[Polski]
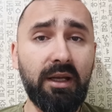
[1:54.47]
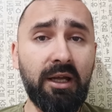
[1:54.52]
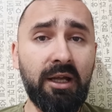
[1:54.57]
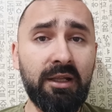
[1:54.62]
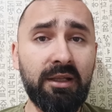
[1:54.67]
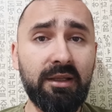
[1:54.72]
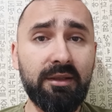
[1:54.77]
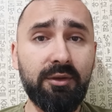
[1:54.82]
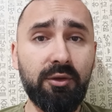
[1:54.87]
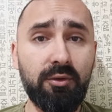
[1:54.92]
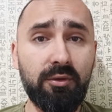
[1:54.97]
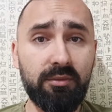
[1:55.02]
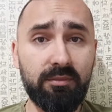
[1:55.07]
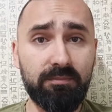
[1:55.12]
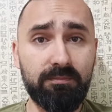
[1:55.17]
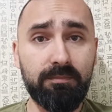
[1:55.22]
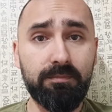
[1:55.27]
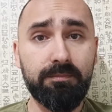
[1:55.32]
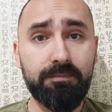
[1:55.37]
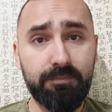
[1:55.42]
ale no
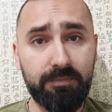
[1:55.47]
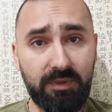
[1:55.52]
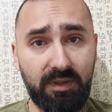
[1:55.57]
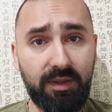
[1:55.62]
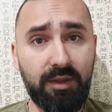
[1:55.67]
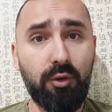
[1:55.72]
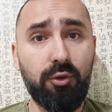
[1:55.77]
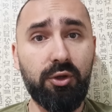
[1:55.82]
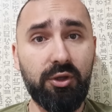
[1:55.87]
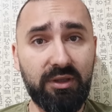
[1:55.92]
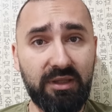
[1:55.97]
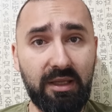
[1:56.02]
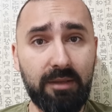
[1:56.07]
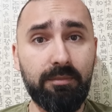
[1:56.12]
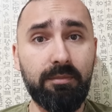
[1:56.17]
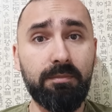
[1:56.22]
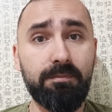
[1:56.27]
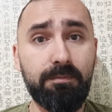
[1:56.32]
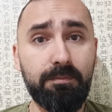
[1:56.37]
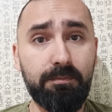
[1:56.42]
coś
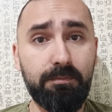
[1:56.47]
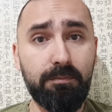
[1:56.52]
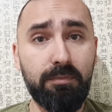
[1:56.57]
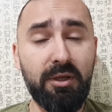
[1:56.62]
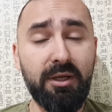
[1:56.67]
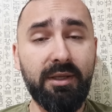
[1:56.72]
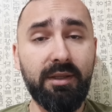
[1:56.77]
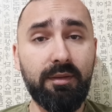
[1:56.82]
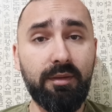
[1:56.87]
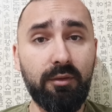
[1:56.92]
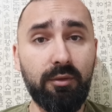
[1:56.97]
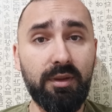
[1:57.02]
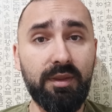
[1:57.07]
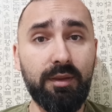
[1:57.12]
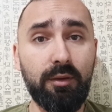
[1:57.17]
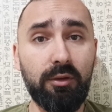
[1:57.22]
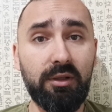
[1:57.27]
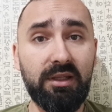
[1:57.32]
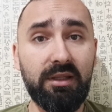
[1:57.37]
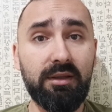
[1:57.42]
tam bardzo
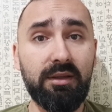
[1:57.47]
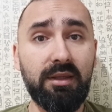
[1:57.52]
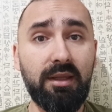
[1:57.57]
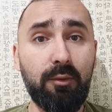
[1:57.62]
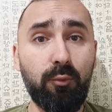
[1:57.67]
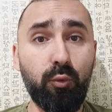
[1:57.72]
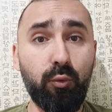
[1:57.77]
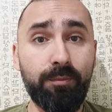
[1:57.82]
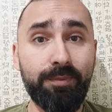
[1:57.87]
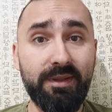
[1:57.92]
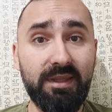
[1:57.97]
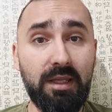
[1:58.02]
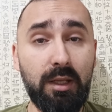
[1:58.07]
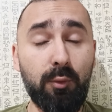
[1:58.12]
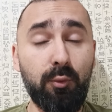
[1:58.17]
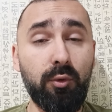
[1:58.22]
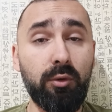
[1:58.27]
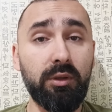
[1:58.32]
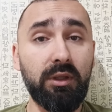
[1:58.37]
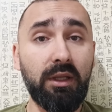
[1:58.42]
solidnie
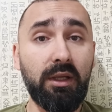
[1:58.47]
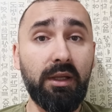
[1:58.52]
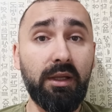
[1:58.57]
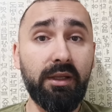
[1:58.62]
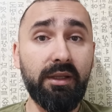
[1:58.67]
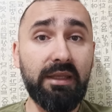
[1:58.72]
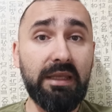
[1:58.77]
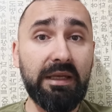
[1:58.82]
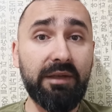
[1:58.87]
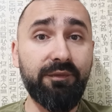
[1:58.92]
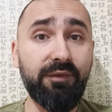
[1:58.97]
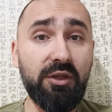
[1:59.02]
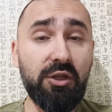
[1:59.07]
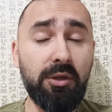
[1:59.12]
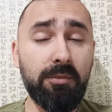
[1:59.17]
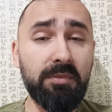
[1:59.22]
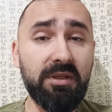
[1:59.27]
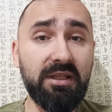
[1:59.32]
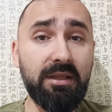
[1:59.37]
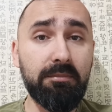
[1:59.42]
łupnęło, jak
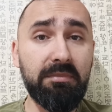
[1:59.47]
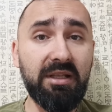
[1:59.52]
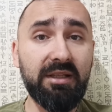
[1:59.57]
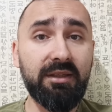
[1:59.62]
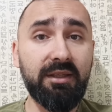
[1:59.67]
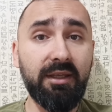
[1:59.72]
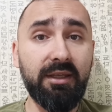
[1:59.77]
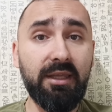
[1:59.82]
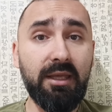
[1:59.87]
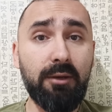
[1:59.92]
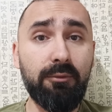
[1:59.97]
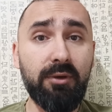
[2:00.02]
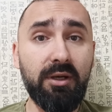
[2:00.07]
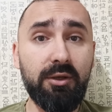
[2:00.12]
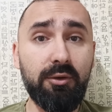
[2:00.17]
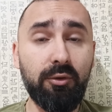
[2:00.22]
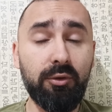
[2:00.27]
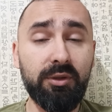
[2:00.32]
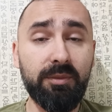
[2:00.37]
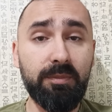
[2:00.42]
widzimy na
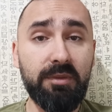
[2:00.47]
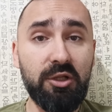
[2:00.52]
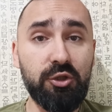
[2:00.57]
materiałach od